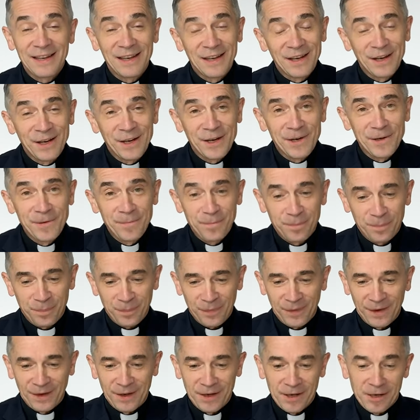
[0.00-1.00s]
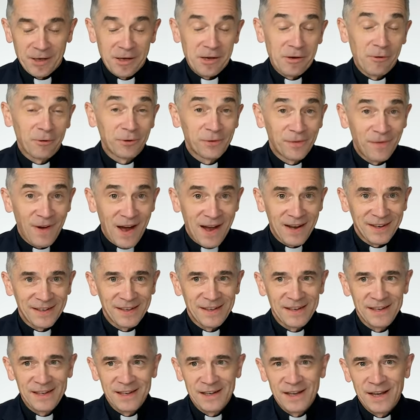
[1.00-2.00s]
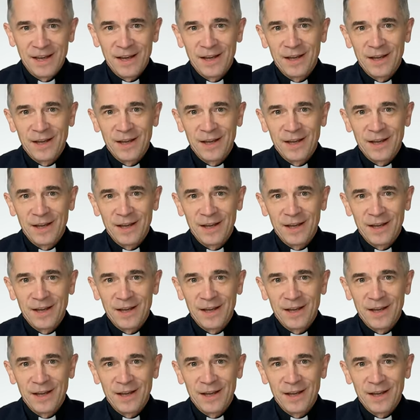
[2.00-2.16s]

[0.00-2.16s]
i odwagi.